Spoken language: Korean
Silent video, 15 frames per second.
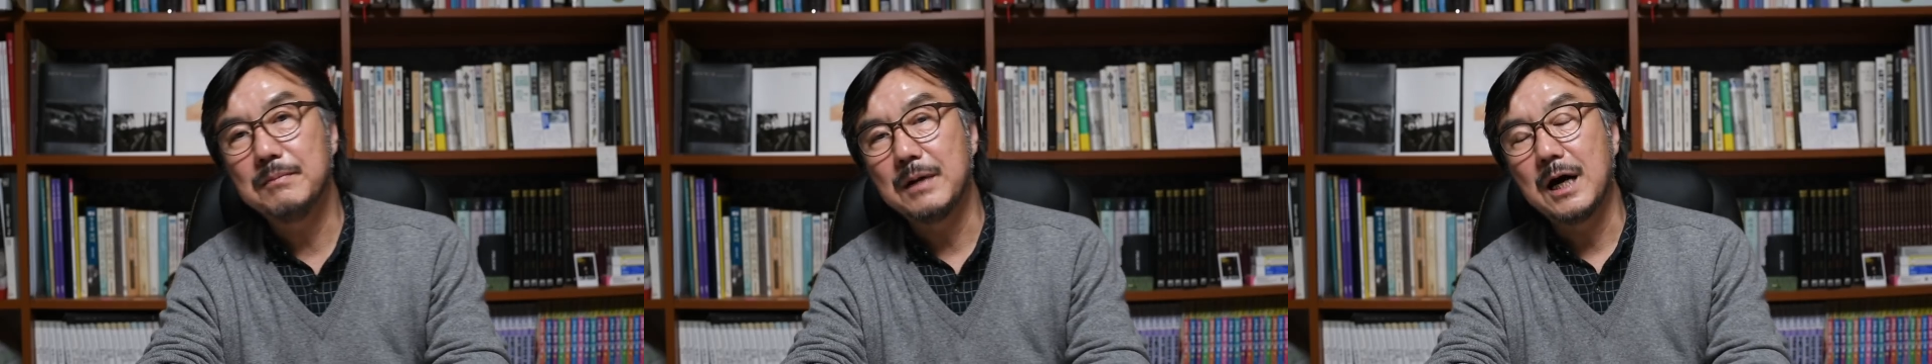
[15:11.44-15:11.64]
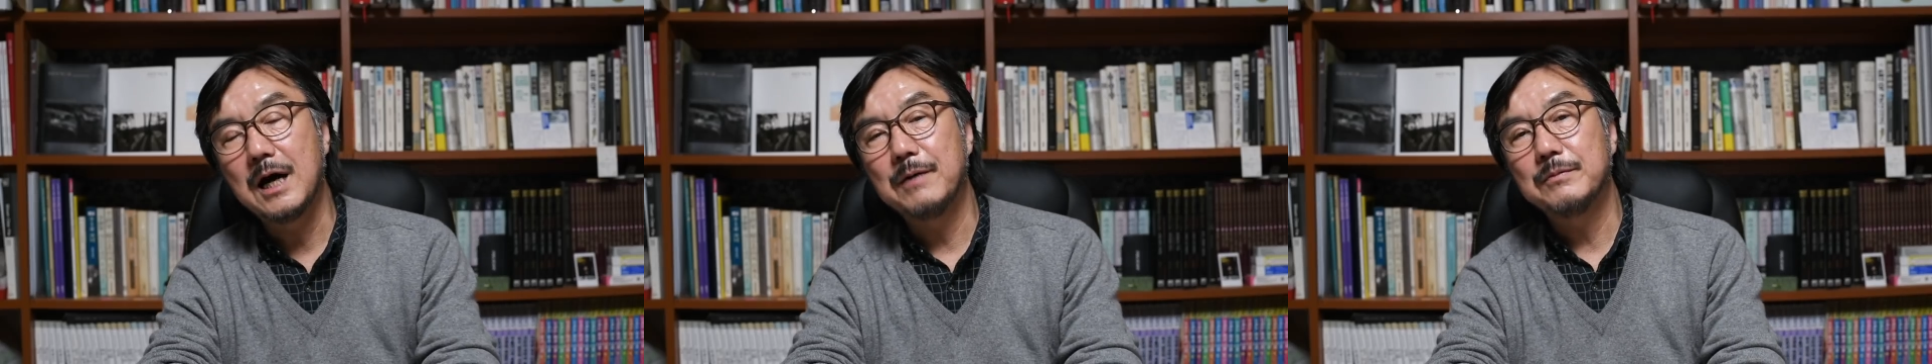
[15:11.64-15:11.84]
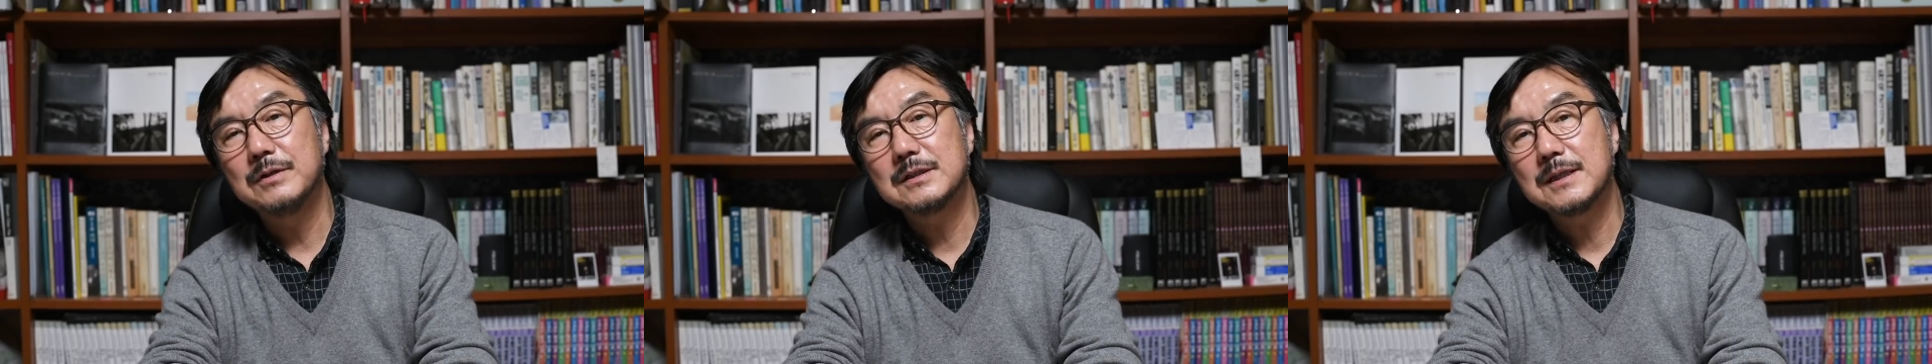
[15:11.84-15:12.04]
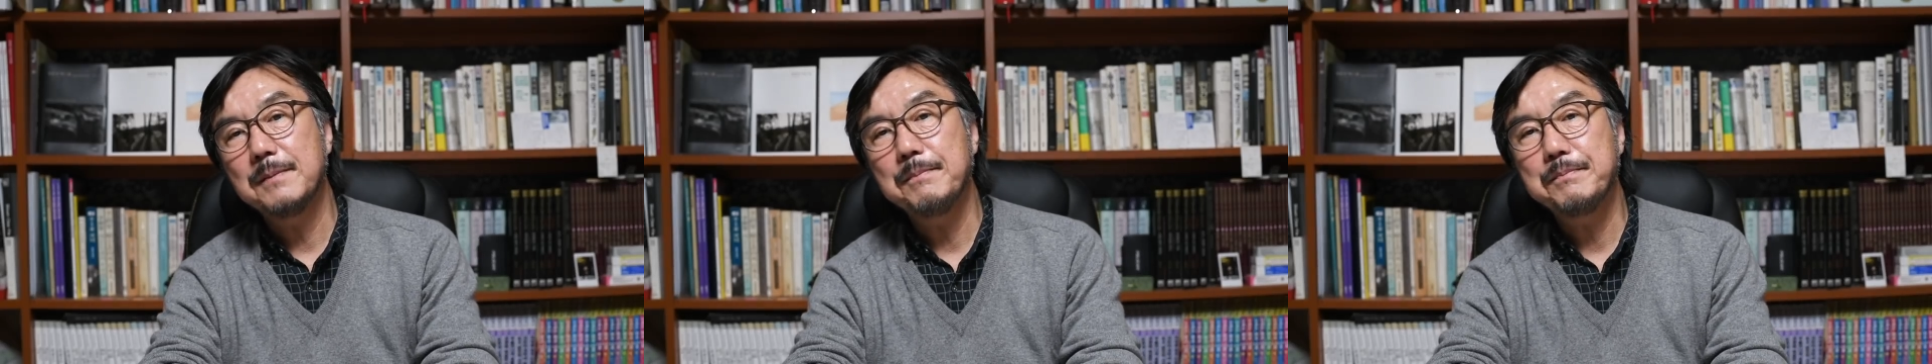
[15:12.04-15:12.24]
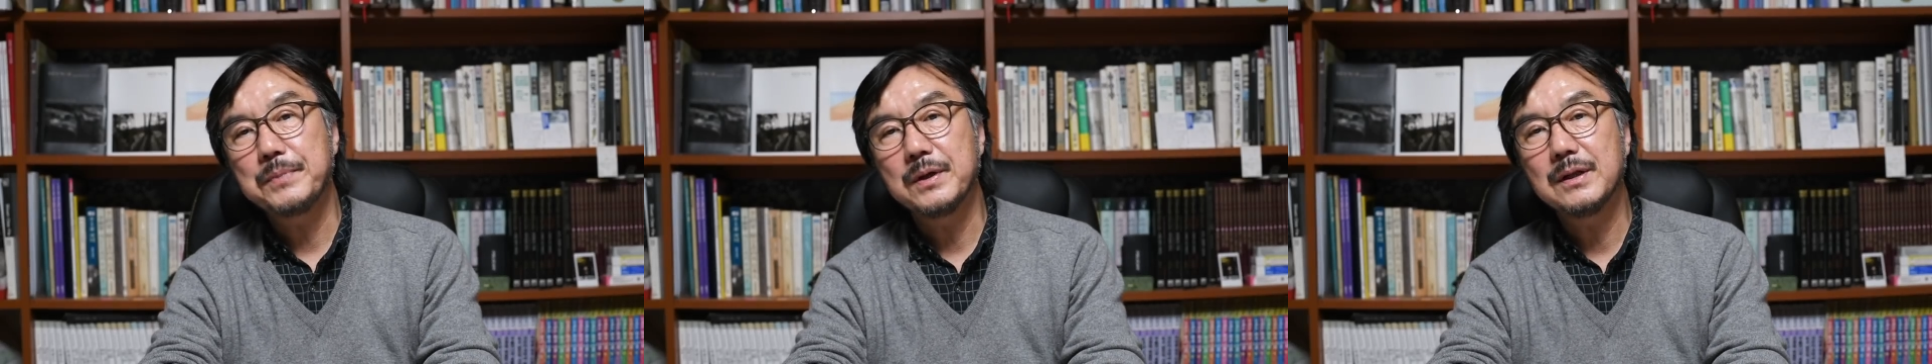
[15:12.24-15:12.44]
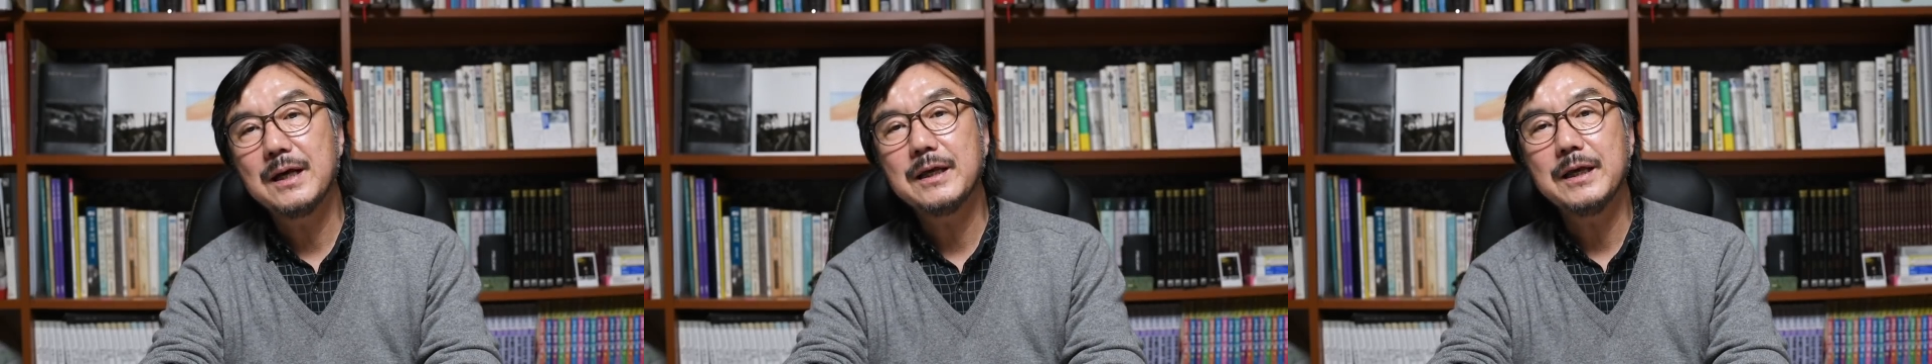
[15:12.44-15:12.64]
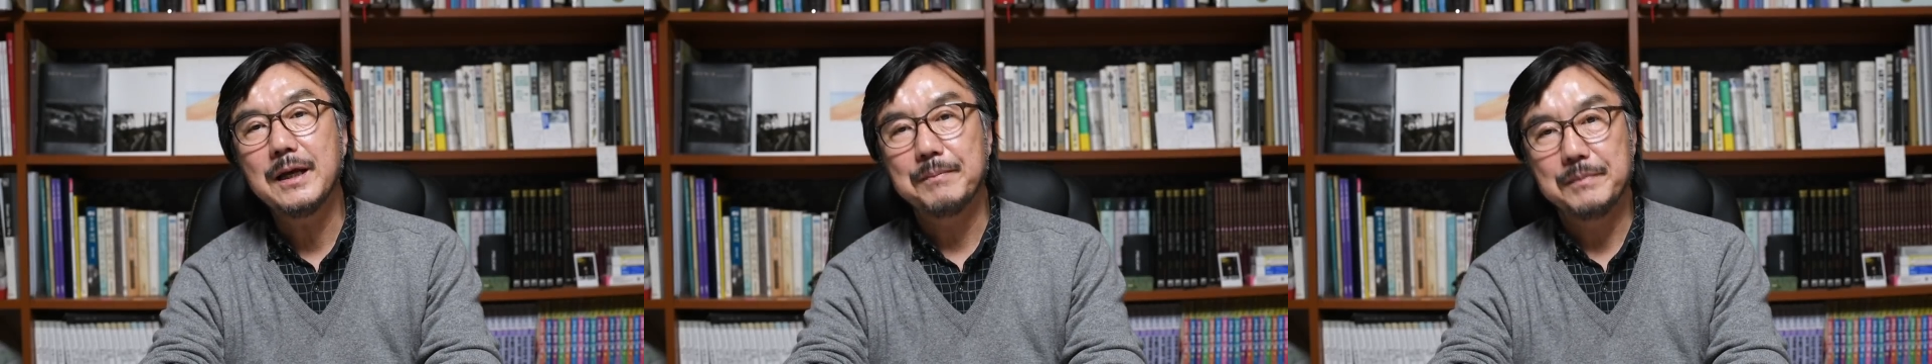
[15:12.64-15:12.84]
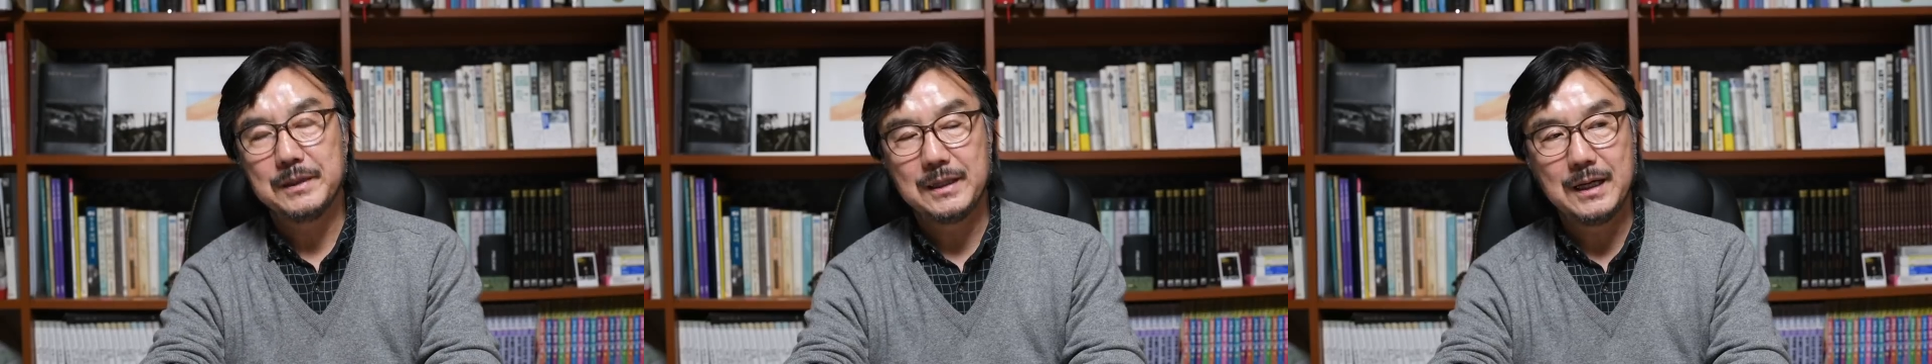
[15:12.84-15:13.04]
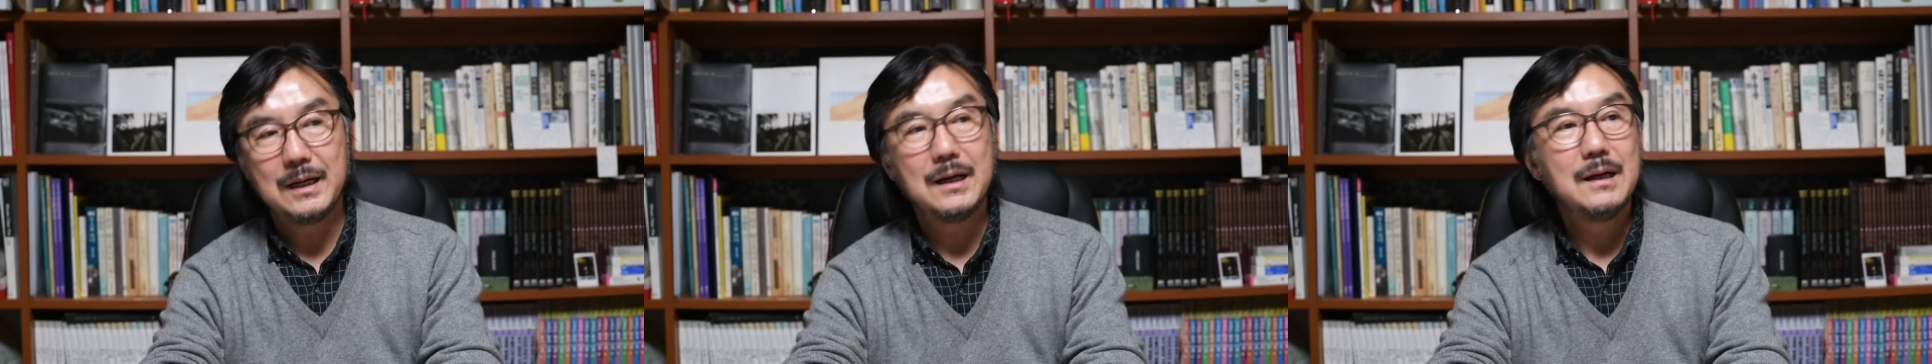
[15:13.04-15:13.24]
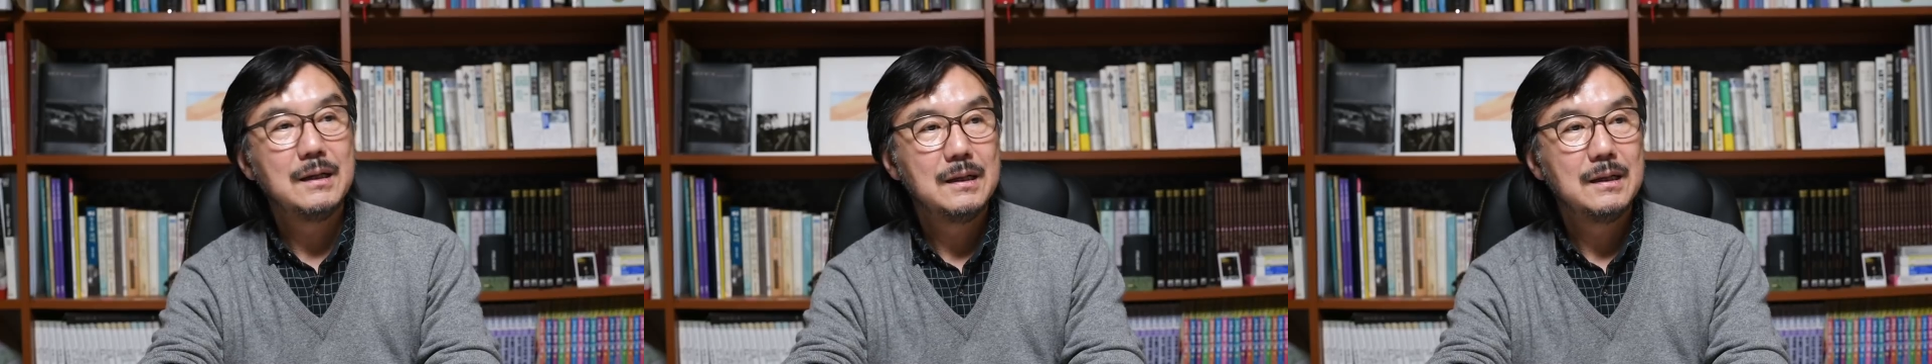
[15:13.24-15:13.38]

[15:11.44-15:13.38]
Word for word: 마음을 참 편하게 합니다.